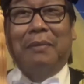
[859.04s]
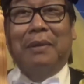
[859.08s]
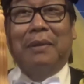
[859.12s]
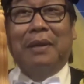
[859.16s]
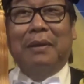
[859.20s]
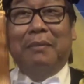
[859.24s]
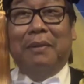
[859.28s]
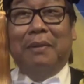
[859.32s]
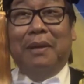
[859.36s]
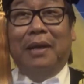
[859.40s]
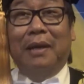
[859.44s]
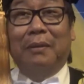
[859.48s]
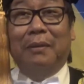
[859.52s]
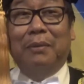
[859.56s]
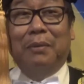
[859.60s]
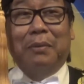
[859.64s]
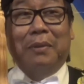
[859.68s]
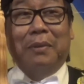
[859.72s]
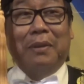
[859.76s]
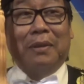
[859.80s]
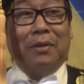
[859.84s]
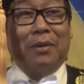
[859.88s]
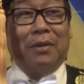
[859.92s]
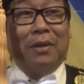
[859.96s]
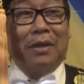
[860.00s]
karena perkembangan
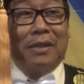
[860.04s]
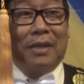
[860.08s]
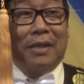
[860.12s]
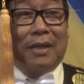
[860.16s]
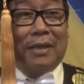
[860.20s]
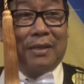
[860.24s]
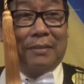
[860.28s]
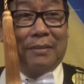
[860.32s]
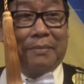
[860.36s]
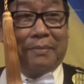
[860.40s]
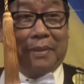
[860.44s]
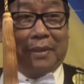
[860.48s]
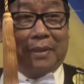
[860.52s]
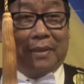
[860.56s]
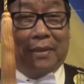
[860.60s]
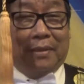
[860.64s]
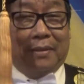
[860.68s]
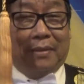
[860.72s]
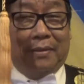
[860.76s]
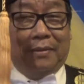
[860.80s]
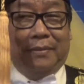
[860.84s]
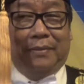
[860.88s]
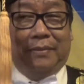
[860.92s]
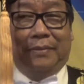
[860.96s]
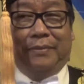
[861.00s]
ilmu pengetahuan sangat cepat
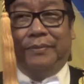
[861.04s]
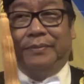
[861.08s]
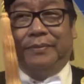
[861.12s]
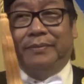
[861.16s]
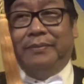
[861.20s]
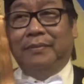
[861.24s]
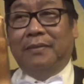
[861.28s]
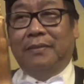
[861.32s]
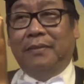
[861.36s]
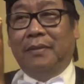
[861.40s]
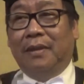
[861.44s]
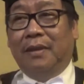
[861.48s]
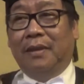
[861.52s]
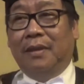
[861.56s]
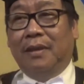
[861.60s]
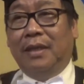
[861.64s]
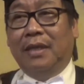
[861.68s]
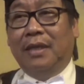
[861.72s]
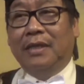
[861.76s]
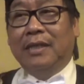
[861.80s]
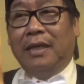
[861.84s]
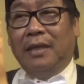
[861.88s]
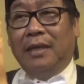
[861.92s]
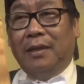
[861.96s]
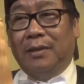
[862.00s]

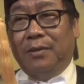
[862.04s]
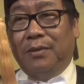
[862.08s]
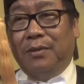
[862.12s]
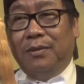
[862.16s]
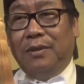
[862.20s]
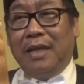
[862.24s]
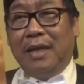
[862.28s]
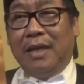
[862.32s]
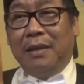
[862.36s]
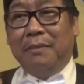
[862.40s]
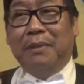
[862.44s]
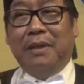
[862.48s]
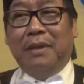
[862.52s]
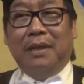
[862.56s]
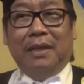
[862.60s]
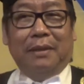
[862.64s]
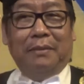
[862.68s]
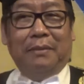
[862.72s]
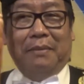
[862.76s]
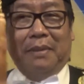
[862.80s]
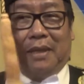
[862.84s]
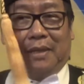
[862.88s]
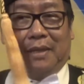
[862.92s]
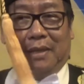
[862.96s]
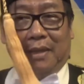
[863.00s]
jadi satu jangan
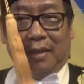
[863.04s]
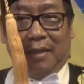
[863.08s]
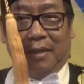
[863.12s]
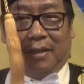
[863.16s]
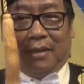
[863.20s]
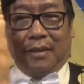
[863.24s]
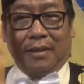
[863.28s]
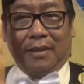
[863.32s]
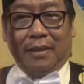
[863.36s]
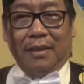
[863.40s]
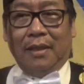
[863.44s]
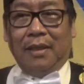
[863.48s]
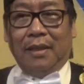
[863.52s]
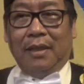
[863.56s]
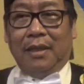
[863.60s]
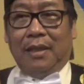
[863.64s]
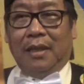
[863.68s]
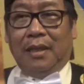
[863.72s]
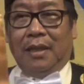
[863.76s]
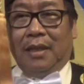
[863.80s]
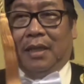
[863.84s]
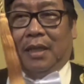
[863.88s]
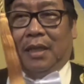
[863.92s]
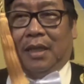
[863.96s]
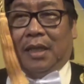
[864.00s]
berhenti belajar
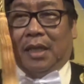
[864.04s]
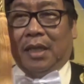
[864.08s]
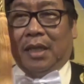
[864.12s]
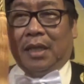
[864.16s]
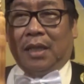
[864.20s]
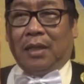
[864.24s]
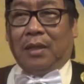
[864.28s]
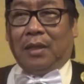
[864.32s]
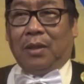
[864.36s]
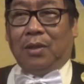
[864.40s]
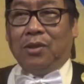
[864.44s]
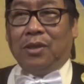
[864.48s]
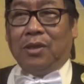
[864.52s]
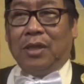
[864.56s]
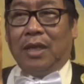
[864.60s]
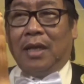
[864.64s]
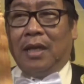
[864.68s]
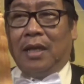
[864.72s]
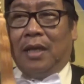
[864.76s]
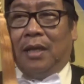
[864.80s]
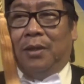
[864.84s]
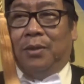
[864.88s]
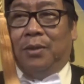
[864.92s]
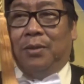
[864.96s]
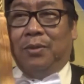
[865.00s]
terus
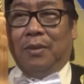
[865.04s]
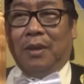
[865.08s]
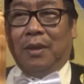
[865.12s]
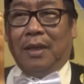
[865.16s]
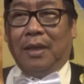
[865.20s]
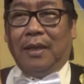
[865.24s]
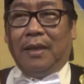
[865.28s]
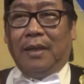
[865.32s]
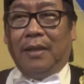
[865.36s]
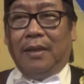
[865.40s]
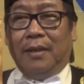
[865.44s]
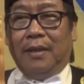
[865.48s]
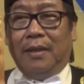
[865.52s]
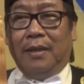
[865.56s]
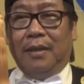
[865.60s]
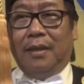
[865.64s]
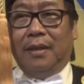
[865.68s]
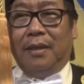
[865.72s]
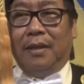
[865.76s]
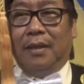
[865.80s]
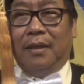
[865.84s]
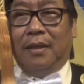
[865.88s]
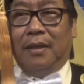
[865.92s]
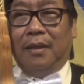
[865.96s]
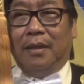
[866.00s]
yang kedua
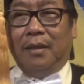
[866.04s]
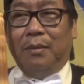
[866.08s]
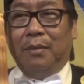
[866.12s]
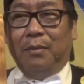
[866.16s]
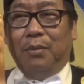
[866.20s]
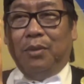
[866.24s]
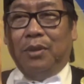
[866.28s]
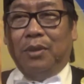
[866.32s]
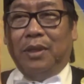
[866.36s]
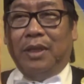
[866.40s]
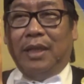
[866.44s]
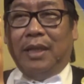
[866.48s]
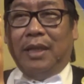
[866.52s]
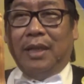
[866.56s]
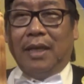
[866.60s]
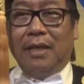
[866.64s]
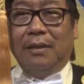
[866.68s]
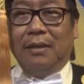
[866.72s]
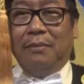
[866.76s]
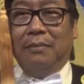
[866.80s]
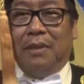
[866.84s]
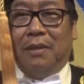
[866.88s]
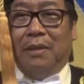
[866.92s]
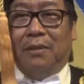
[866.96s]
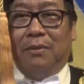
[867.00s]

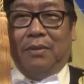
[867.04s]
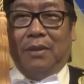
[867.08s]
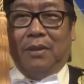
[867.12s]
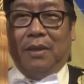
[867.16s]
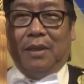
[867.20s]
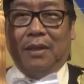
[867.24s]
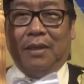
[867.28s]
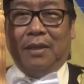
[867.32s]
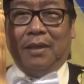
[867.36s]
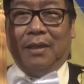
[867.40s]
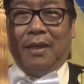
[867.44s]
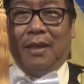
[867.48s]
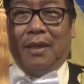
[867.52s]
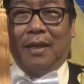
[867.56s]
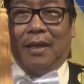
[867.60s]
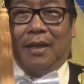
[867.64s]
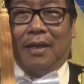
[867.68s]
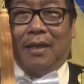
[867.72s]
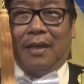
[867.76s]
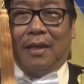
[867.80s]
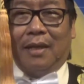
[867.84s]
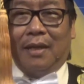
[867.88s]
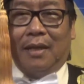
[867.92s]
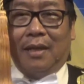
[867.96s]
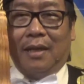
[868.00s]
buktikan bahwa
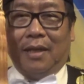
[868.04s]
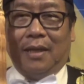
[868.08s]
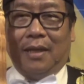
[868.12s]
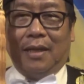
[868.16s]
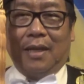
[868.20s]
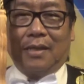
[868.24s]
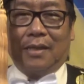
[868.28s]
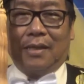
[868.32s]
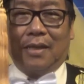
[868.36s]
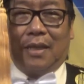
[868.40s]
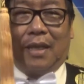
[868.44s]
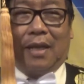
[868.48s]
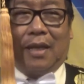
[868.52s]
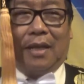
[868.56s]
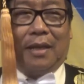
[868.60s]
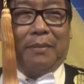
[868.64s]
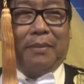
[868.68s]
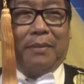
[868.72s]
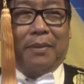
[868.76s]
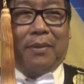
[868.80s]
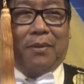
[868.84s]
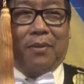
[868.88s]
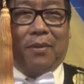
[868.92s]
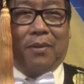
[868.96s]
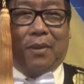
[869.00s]
gelar ijazah
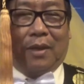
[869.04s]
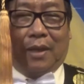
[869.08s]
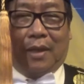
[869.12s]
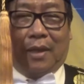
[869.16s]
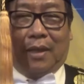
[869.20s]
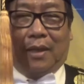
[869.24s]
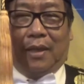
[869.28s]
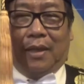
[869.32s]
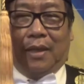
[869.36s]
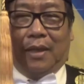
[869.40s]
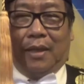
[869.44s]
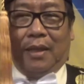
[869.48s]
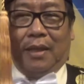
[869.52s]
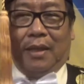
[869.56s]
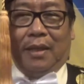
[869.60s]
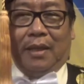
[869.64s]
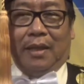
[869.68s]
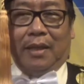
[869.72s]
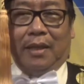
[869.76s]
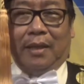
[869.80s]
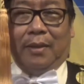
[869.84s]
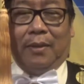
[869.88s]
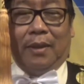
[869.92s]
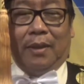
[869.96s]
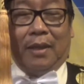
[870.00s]
yang diperoleh
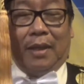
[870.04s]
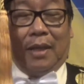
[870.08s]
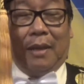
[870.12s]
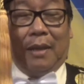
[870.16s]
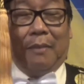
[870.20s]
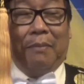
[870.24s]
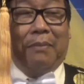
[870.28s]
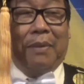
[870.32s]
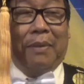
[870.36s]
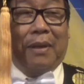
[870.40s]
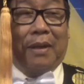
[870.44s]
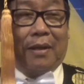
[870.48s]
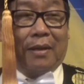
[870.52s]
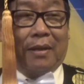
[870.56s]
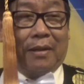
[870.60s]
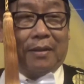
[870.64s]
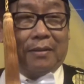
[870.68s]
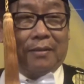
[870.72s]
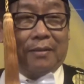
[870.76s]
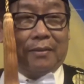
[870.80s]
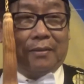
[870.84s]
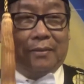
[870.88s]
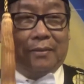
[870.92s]
itu ada dampak